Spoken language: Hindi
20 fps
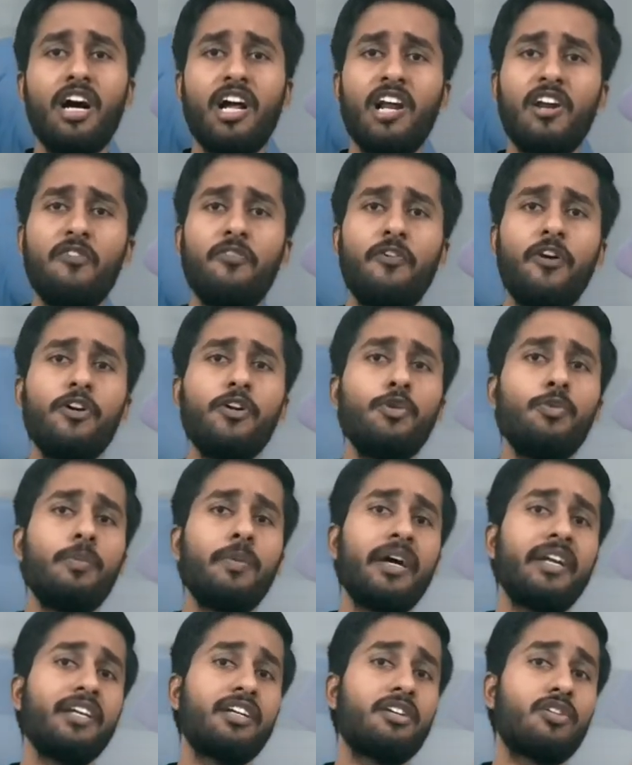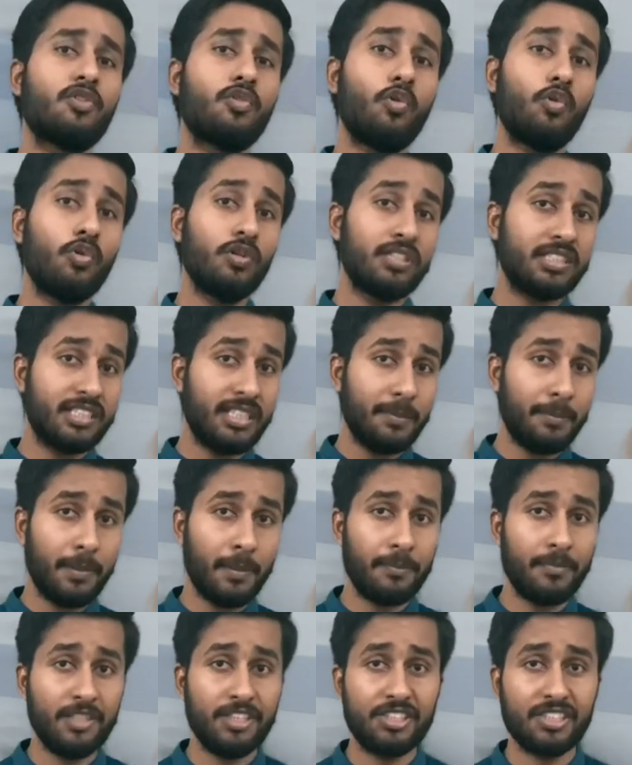अल्फा न्यूमेरिक कोड से
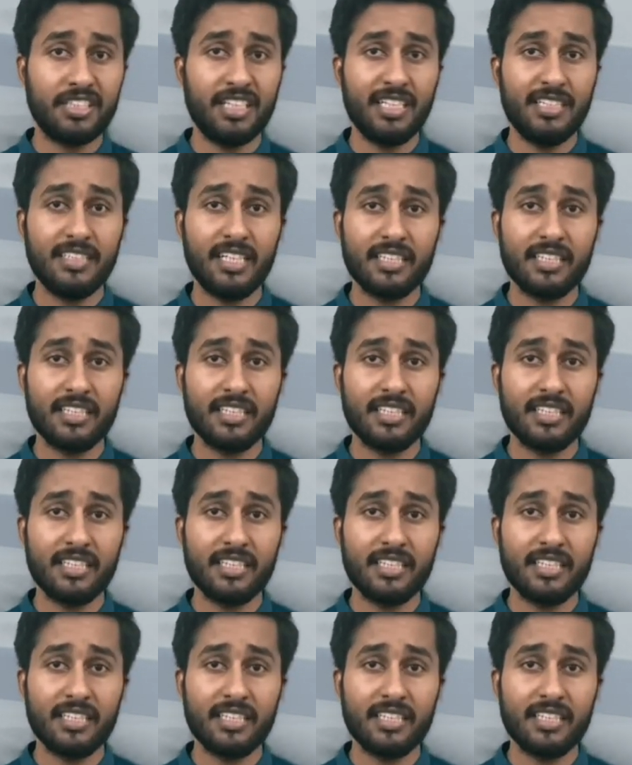पब्लिश किया